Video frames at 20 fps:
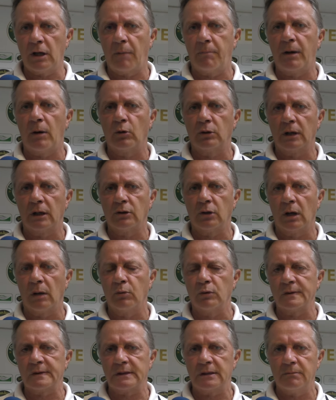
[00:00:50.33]
abbiamo dato la
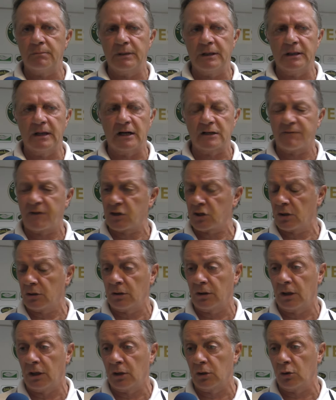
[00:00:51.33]
possibilità, facendo
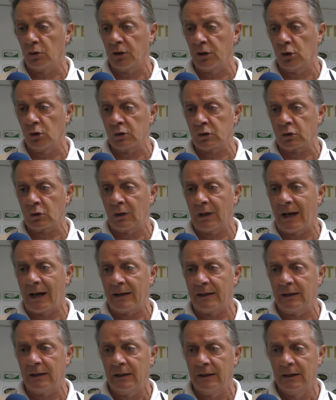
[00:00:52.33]
degli errori
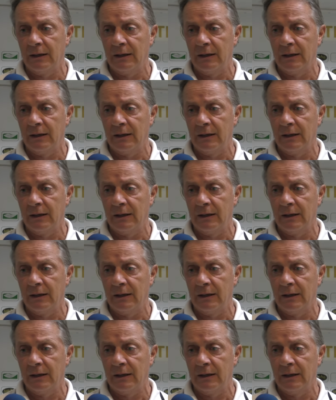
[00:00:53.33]
grossolani,